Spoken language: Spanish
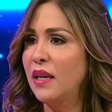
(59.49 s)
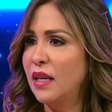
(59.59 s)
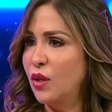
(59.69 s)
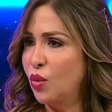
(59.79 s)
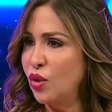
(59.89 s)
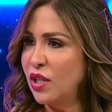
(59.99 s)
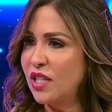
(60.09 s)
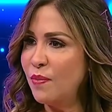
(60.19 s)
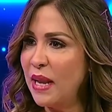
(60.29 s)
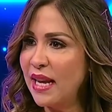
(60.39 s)
que tú nos
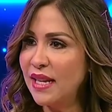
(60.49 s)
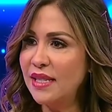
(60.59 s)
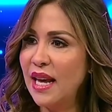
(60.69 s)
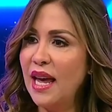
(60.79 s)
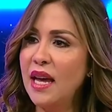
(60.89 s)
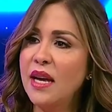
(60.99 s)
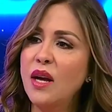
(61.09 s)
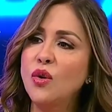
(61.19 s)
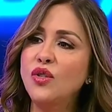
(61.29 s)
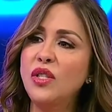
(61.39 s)
expliques en qué
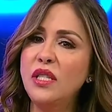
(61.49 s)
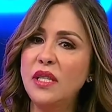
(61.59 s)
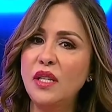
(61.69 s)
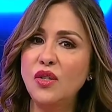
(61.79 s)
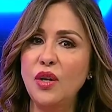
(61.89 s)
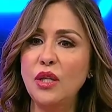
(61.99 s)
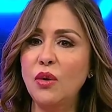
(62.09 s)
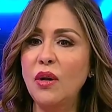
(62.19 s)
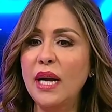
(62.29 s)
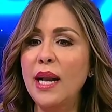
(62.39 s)
consiste el soneto.
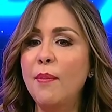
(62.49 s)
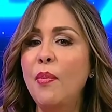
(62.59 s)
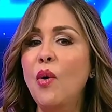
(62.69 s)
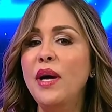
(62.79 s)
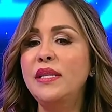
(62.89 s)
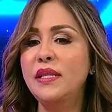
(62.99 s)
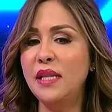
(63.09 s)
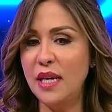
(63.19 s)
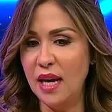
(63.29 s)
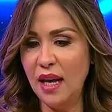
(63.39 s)
Ahora que la
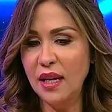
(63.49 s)
poesía...